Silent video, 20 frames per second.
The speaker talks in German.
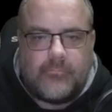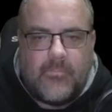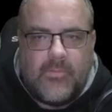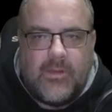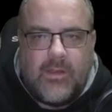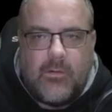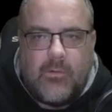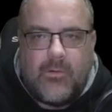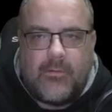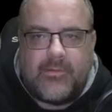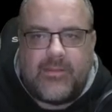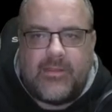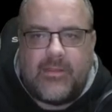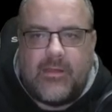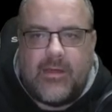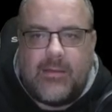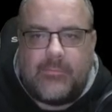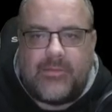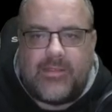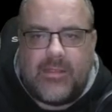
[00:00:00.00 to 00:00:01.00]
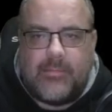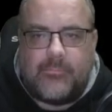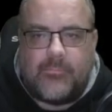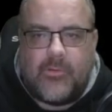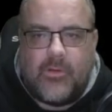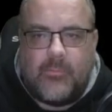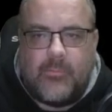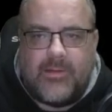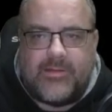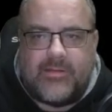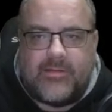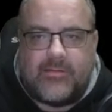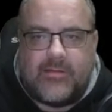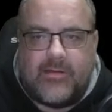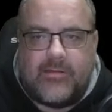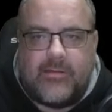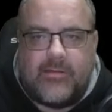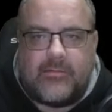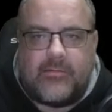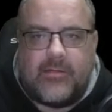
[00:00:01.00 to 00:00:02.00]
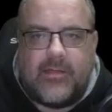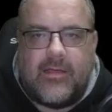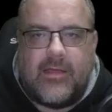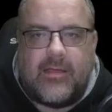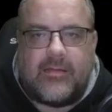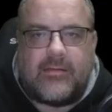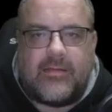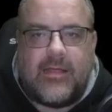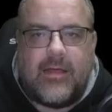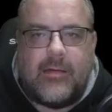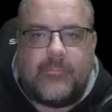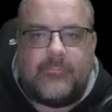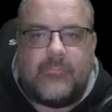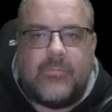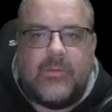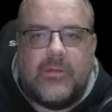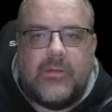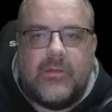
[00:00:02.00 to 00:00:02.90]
Aber hier habe ich eben nochmal detailliertere Angaben.